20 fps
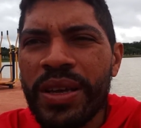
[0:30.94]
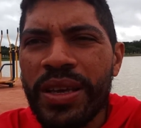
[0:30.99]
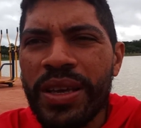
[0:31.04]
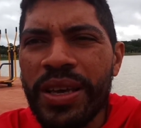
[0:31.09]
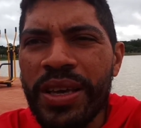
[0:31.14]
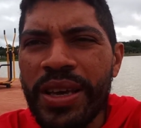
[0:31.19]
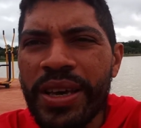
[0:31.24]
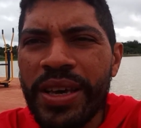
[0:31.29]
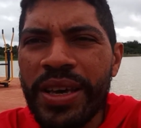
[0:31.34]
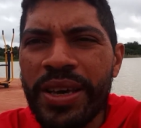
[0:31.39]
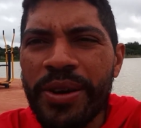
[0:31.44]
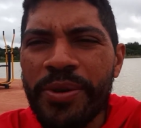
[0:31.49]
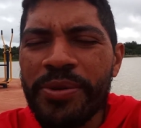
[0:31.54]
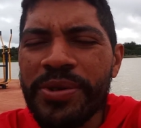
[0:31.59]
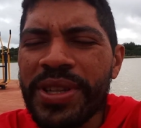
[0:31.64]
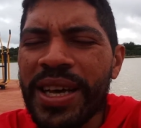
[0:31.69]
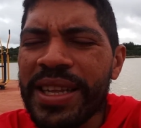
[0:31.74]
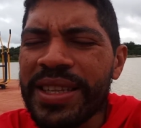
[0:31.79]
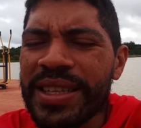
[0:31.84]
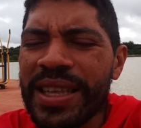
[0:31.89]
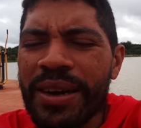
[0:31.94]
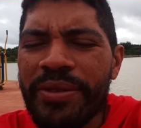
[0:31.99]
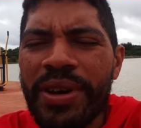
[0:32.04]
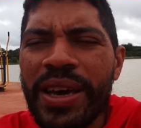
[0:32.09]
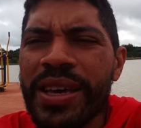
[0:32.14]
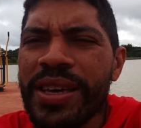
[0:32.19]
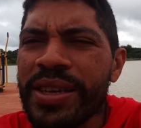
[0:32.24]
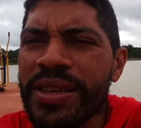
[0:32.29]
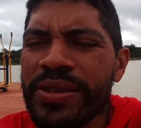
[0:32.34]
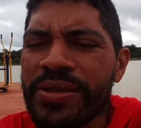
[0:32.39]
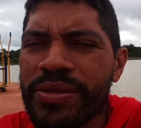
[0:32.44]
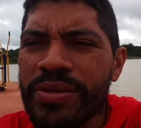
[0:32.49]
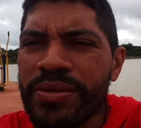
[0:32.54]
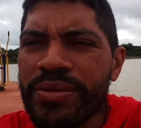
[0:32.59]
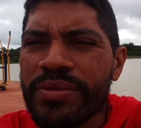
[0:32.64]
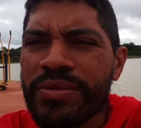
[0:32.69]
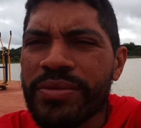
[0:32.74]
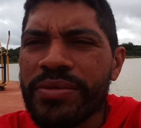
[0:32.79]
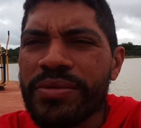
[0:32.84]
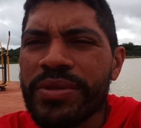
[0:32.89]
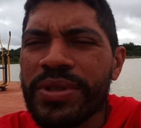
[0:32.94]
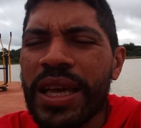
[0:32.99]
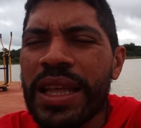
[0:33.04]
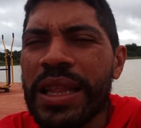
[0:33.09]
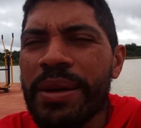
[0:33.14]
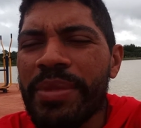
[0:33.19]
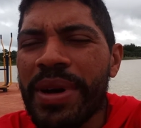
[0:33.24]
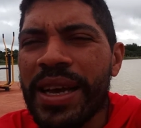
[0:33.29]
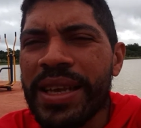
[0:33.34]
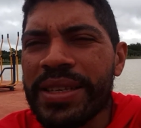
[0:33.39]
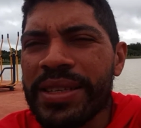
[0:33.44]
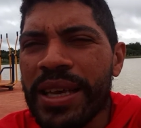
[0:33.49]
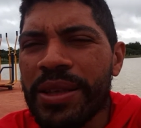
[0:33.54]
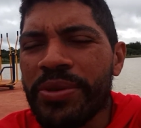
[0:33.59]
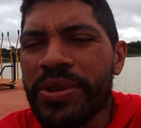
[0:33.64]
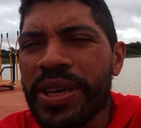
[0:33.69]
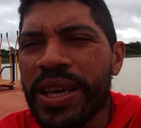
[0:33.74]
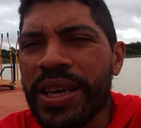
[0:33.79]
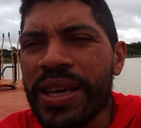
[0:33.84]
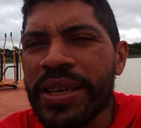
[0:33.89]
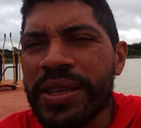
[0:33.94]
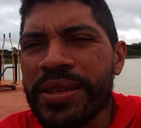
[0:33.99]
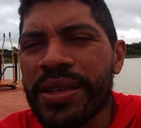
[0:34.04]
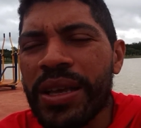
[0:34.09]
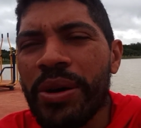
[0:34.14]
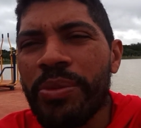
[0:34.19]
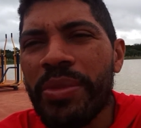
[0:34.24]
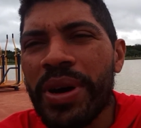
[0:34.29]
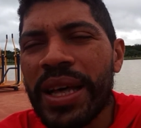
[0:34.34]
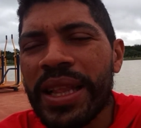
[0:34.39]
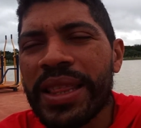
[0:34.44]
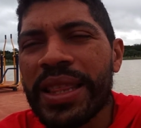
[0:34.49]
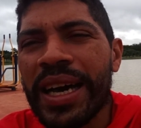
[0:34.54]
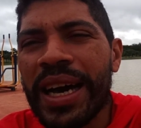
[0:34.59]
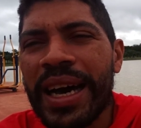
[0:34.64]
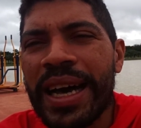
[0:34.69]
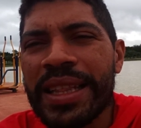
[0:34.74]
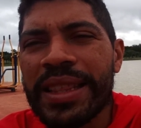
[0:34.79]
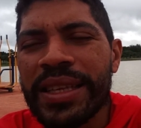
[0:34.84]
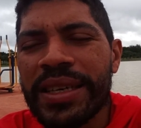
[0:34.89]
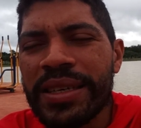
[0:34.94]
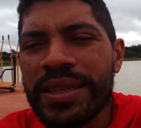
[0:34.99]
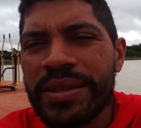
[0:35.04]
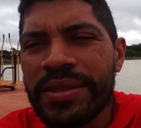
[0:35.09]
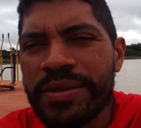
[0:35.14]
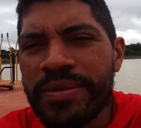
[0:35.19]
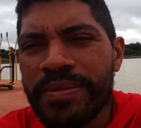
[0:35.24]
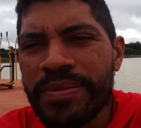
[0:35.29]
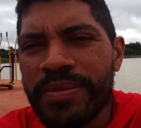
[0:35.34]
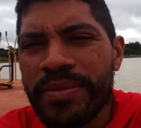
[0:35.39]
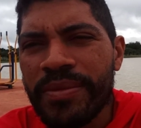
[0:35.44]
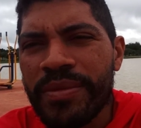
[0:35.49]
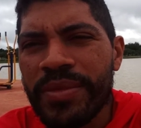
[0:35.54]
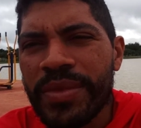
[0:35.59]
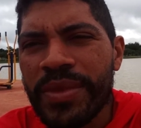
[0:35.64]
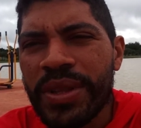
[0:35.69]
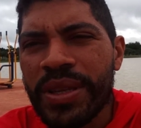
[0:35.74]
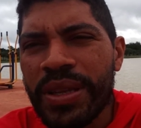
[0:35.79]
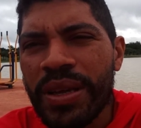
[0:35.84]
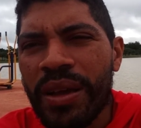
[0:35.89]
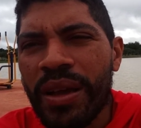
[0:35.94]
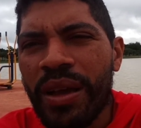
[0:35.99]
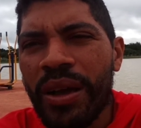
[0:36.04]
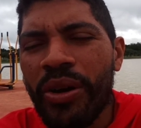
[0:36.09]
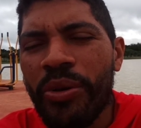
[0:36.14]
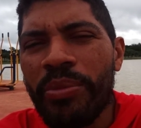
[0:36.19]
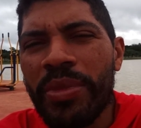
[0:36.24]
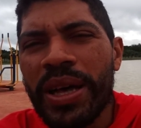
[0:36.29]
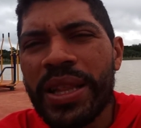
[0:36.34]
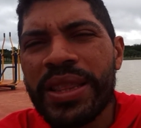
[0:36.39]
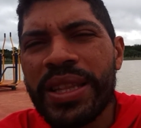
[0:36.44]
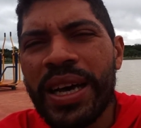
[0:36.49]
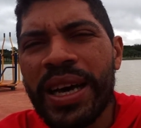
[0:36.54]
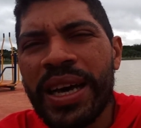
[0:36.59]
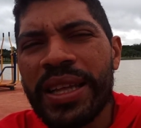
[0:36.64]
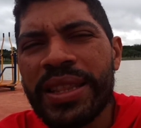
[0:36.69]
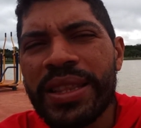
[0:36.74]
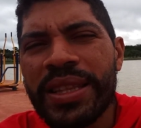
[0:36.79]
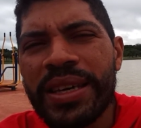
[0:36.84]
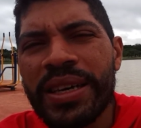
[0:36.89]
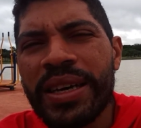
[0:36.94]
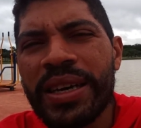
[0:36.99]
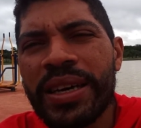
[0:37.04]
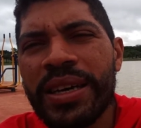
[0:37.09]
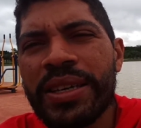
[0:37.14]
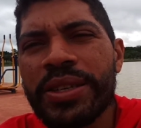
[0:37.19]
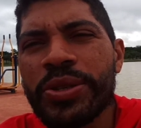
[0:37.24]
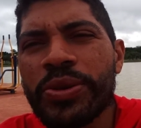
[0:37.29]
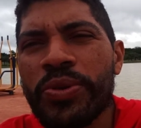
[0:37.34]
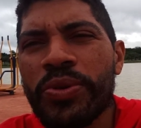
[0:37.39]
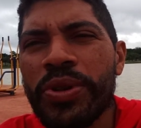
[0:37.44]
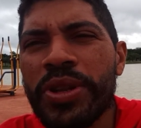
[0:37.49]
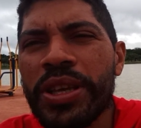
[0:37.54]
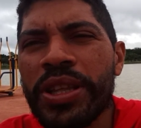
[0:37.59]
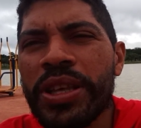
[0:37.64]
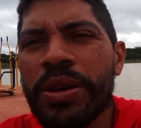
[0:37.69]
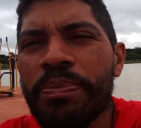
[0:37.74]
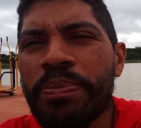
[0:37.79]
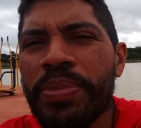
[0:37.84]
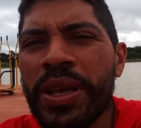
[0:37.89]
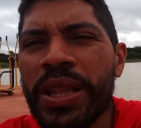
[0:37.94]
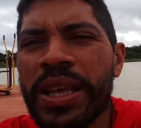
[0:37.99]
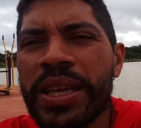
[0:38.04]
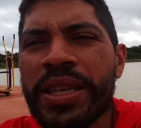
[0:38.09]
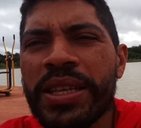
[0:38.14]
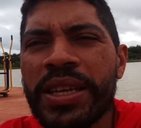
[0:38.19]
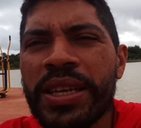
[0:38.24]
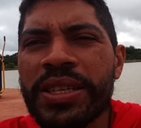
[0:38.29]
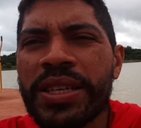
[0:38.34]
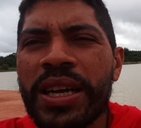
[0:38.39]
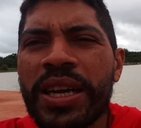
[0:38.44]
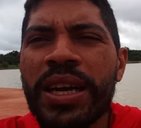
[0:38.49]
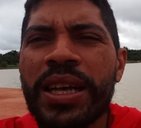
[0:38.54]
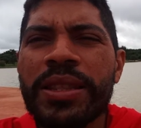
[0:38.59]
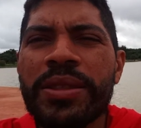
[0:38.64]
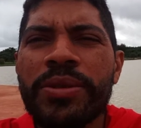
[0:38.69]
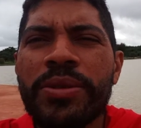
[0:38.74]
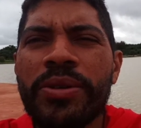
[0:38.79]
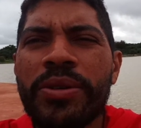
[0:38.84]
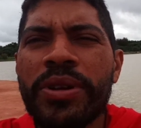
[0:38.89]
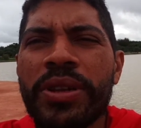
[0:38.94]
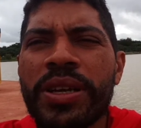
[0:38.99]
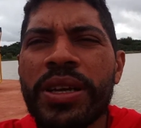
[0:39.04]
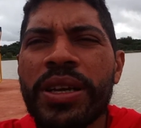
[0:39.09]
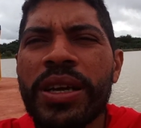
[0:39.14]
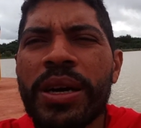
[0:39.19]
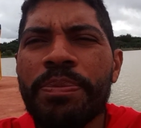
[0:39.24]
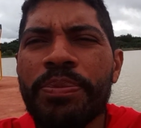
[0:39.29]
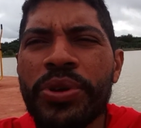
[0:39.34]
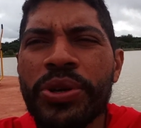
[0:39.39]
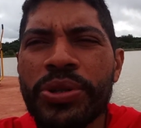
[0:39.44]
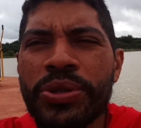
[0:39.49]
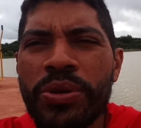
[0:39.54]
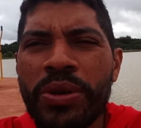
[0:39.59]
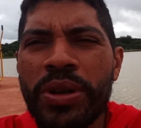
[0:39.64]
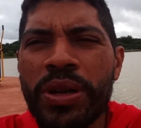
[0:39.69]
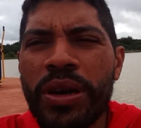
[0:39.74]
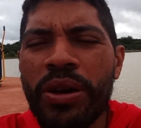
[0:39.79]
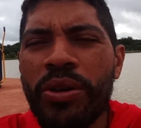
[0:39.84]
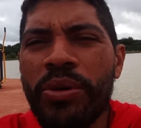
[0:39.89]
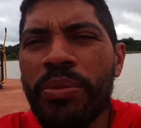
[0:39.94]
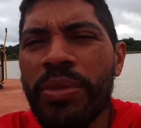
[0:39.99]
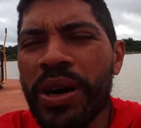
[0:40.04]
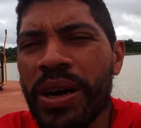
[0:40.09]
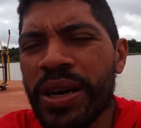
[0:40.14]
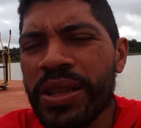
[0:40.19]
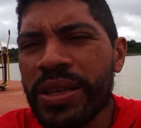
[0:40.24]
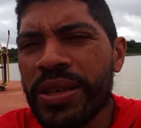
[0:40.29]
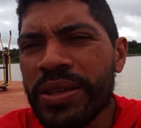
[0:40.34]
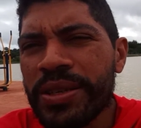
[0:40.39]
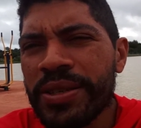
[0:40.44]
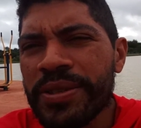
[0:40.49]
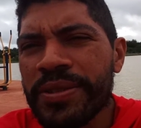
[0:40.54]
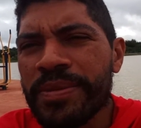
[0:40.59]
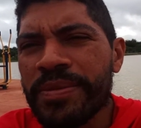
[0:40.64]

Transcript: E o Natal é isso, nada mais é do que isso, né? É uma data, é uma data escolhida pela Igreja Católica Apostólica Romana,